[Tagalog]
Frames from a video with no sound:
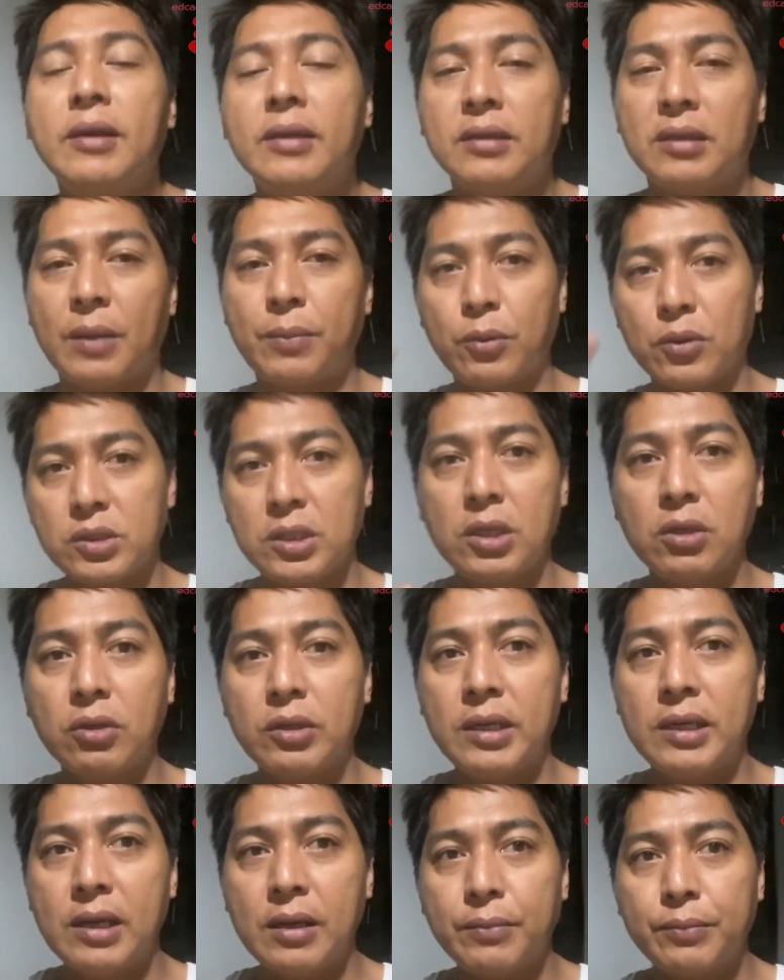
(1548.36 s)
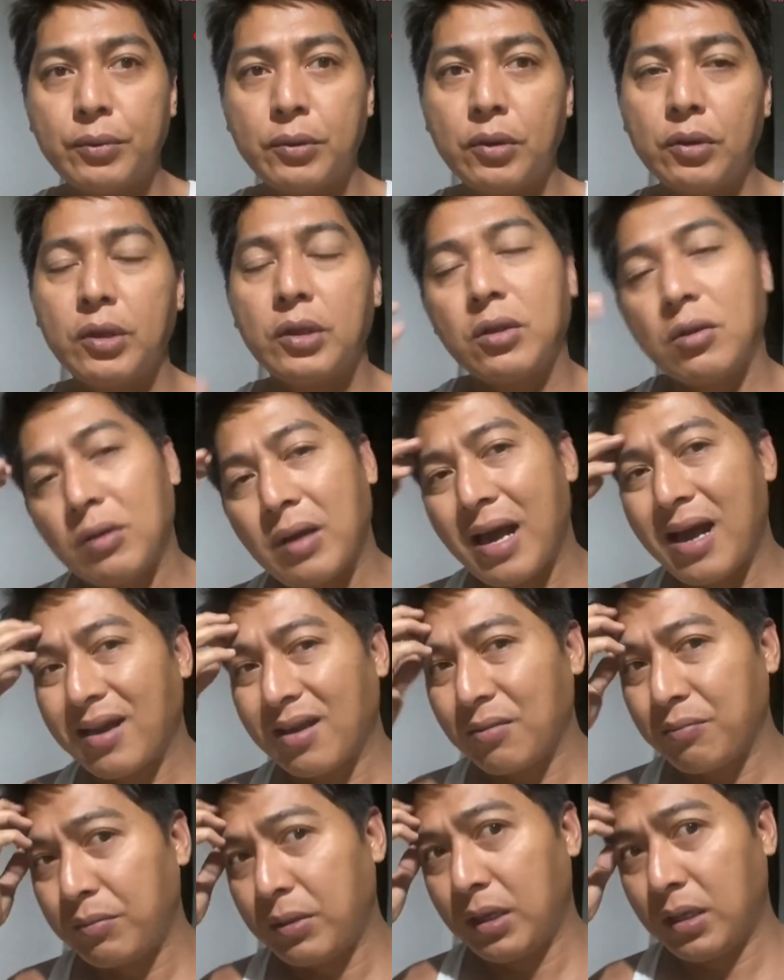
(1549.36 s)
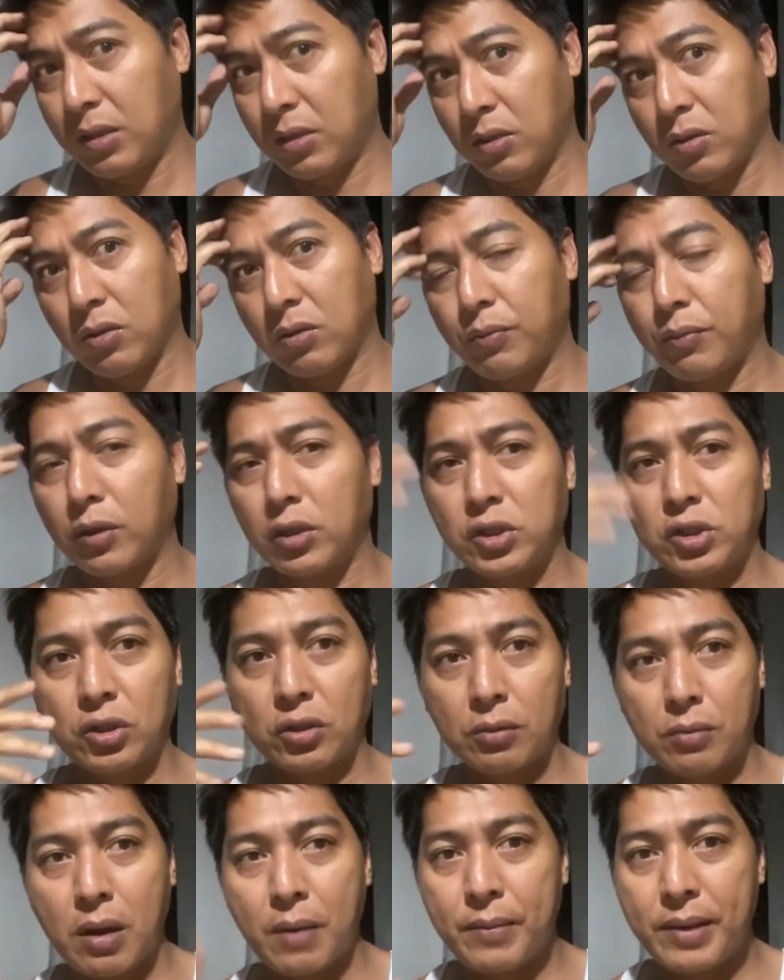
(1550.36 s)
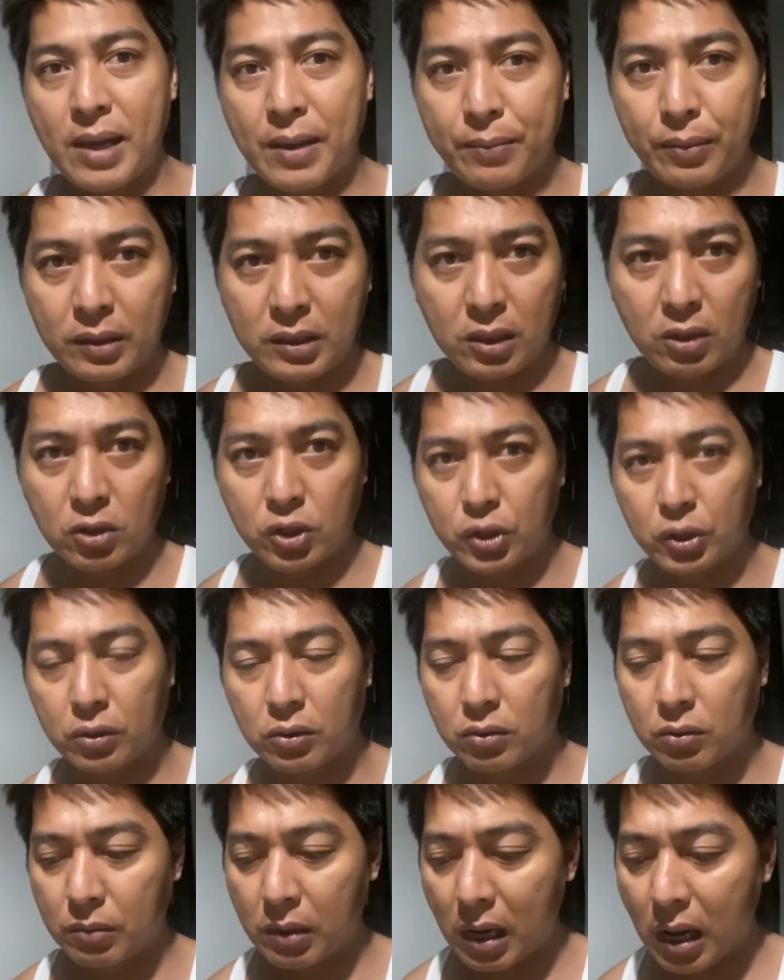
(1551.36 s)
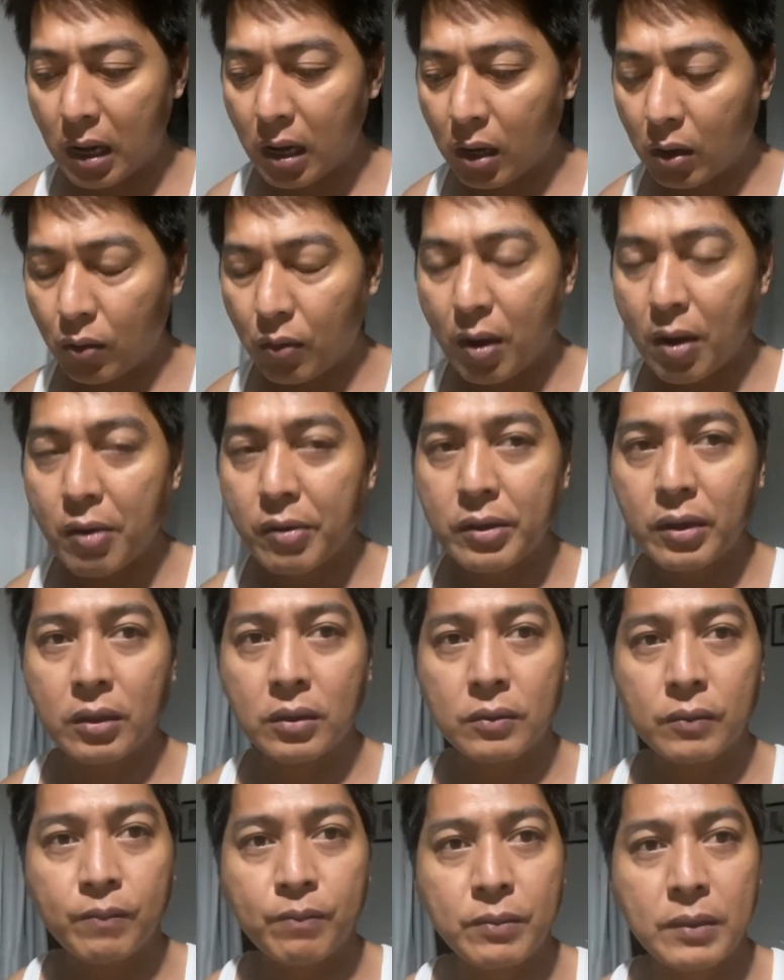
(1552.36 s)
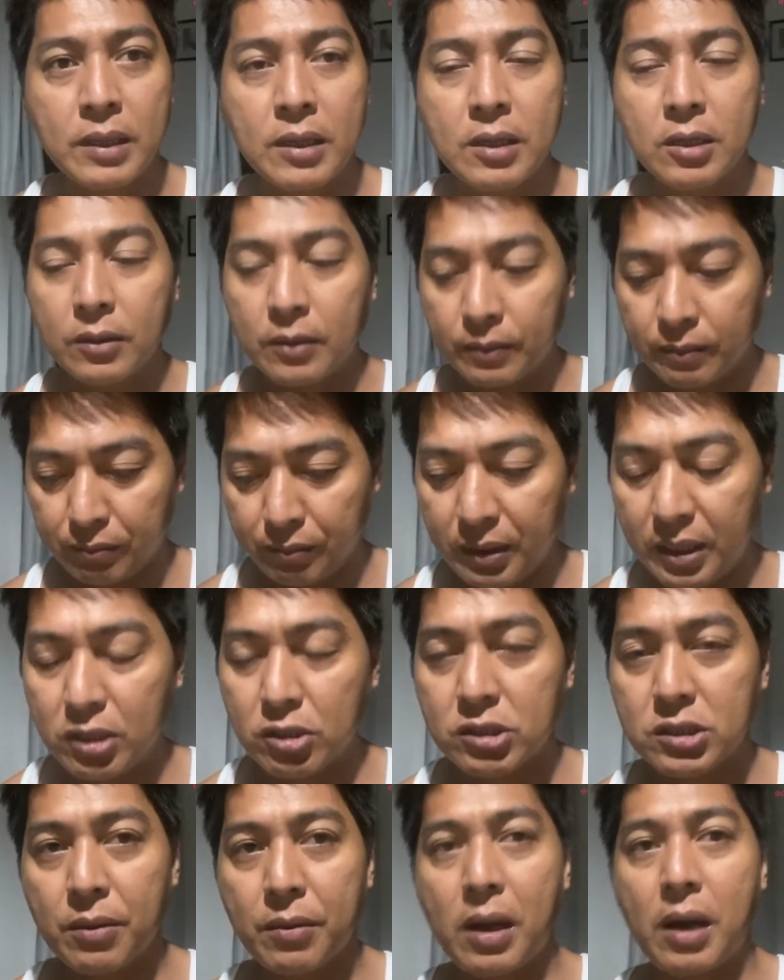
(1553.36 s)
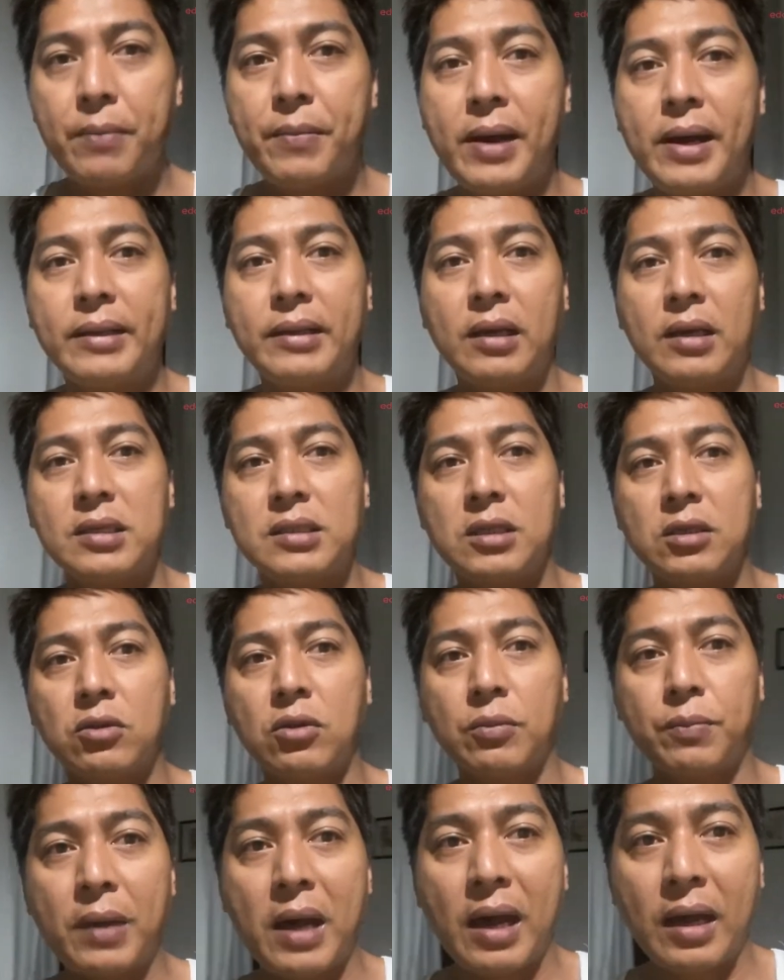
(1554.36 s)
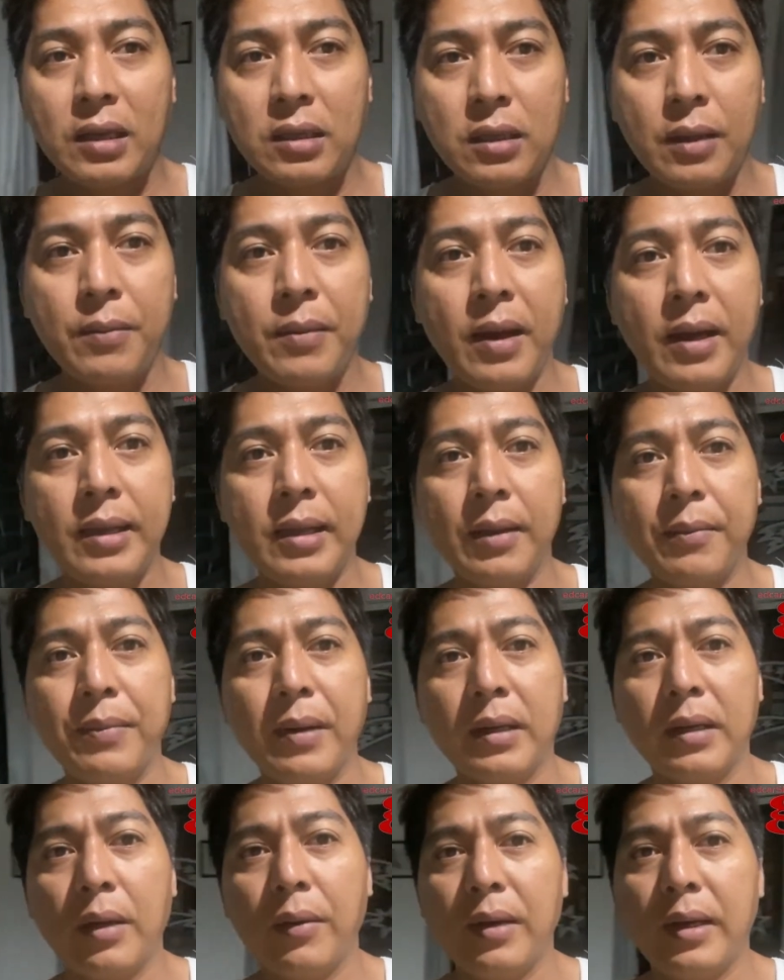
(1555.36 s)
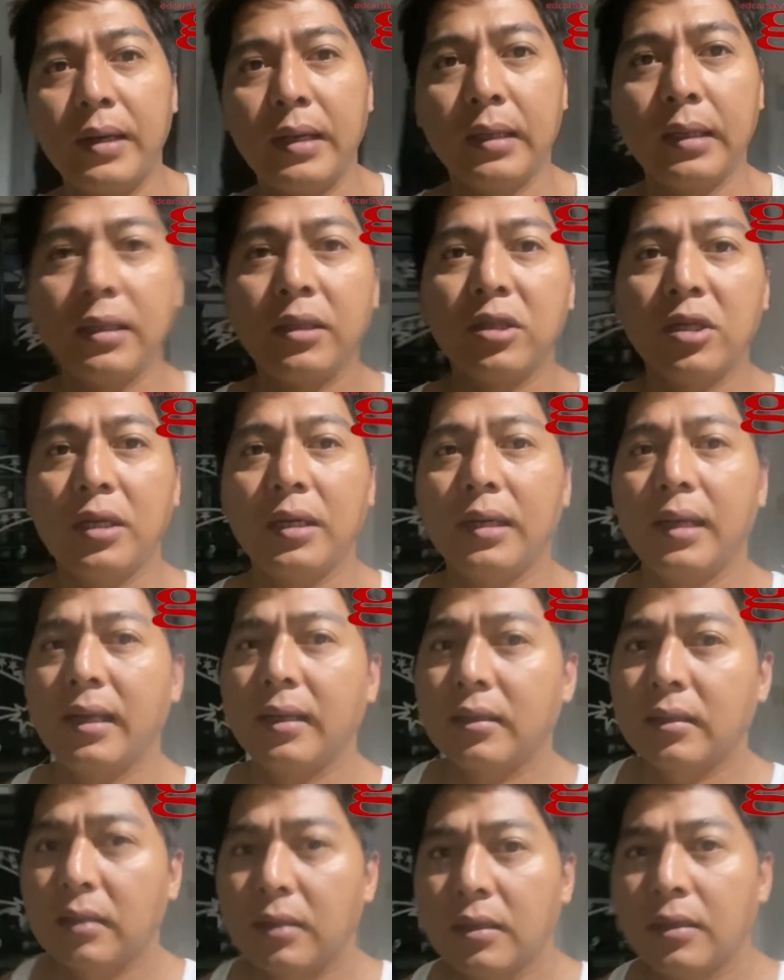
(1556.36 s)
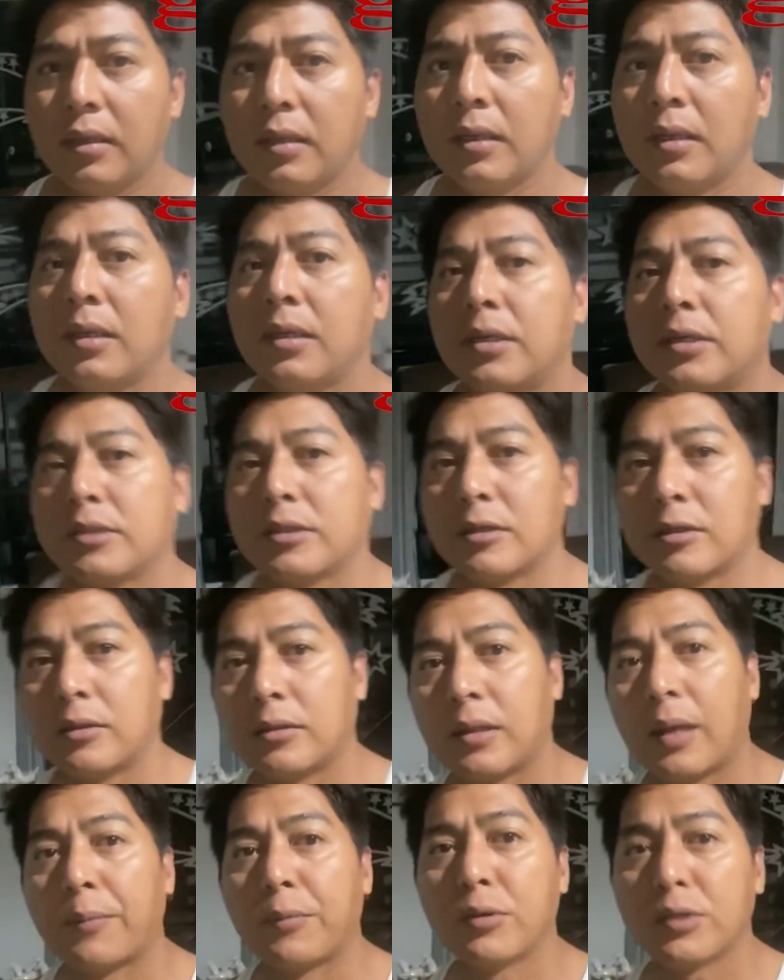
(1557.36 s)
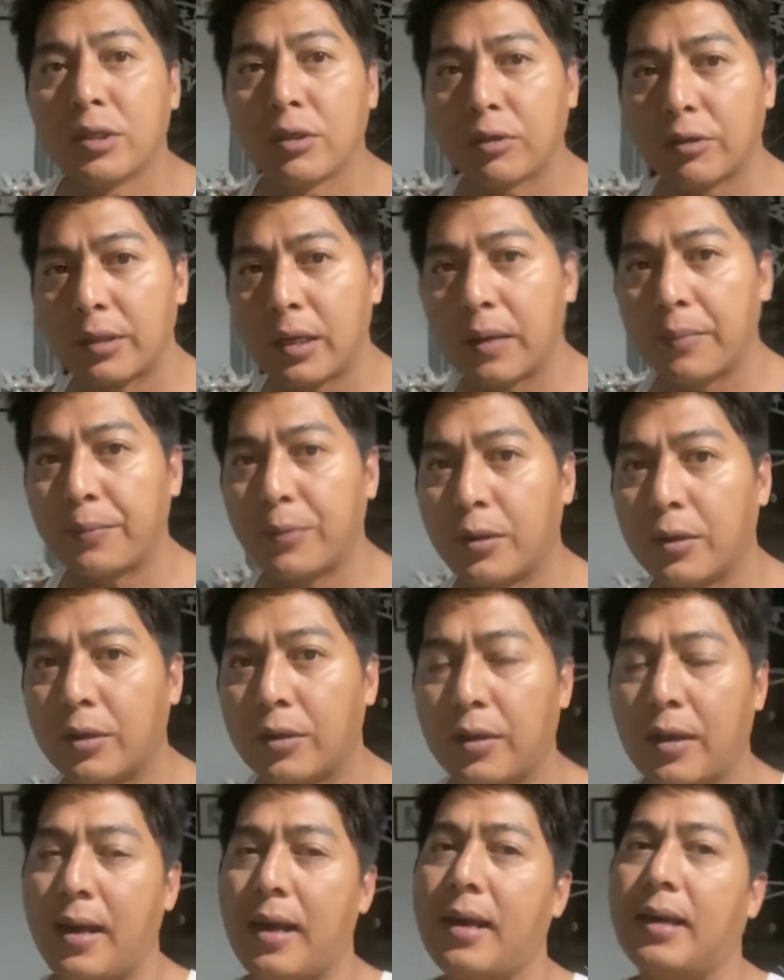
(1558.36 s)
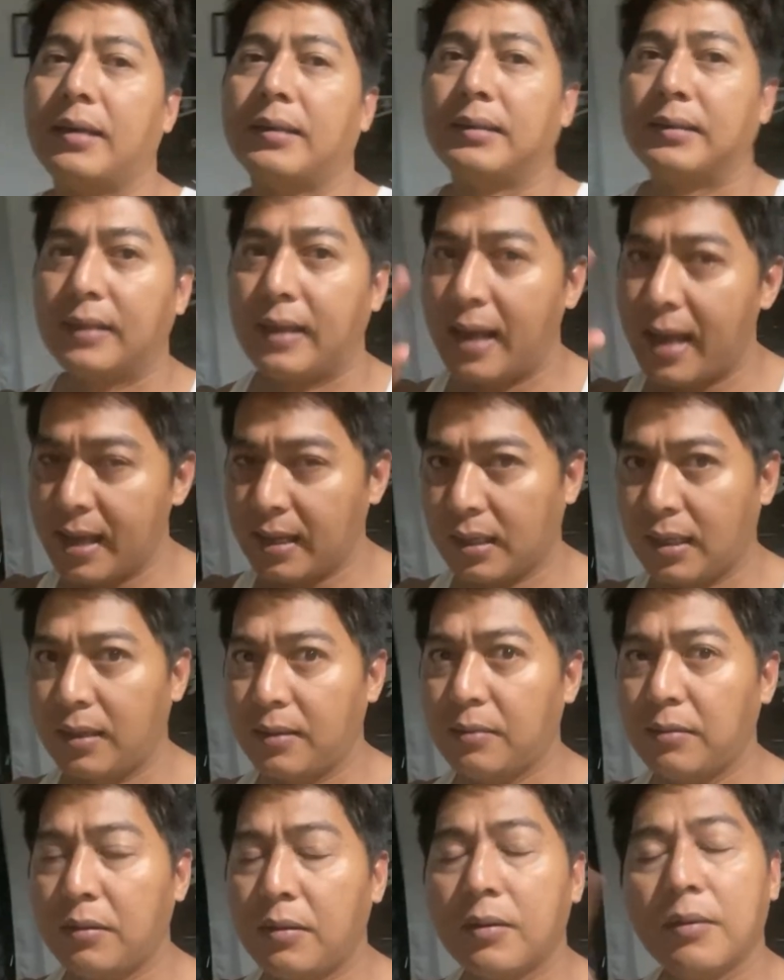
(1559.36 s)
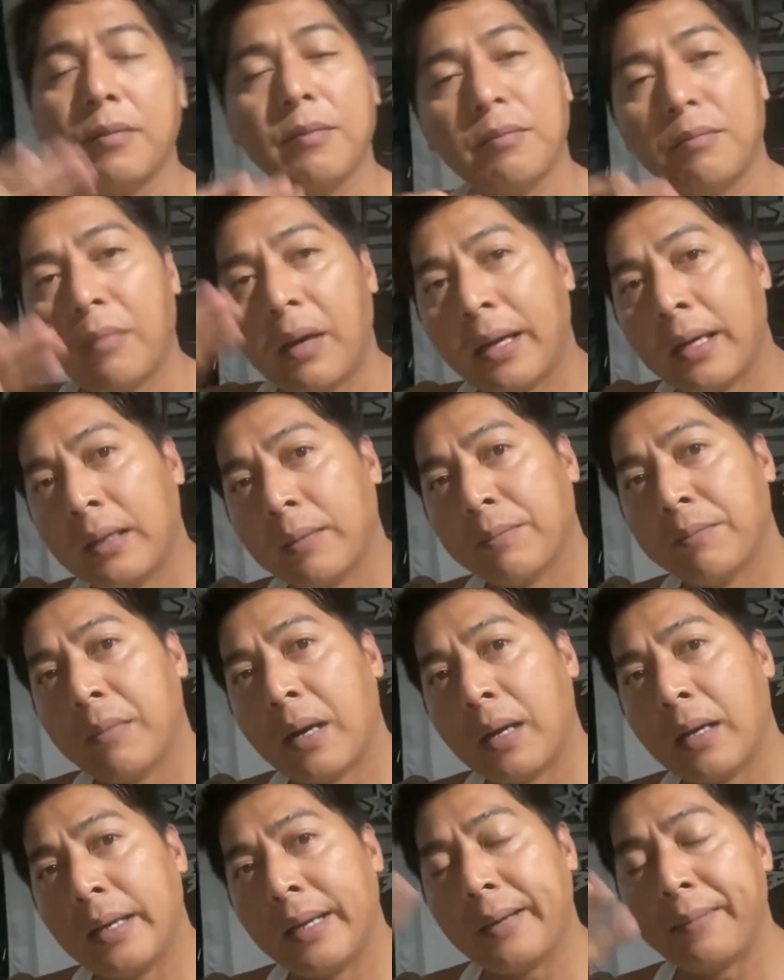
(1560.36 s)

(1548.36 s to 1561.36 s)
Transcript: tapusin ko na lang po itong aking video. For sure mamaya po hindi ko sure kung makakakuha ko ng video sa mga bata kasi to topakin niya mga yan pag nawala ng internet. So tapusin ko na po ang aking mai mali